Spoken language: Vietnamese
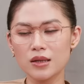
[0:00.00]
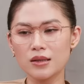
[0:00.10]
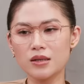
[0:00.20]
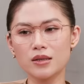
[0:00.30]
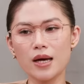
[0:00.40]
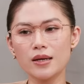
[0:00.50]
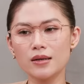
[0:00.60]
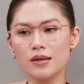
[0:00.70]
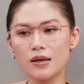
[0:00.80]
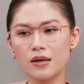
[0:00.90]
Thì chị
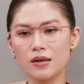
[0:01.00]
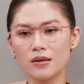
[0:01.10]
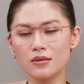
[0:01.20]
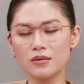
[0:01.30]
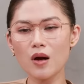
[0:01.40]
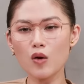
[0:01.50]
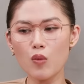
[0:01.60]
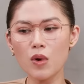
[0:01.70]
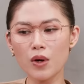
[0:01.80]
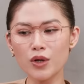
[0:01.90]
thấy uh, đó
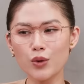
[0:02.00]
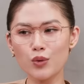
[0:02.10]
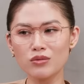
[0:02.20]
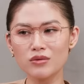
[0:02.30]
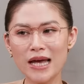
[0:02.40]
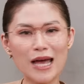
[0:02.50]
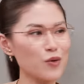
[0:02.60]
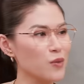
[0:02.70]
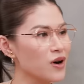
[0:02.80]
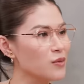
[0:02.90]
cũng là cái điều nghe
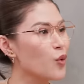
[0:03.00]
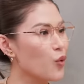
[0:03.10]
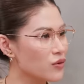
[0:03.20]
cũng hơi buồn,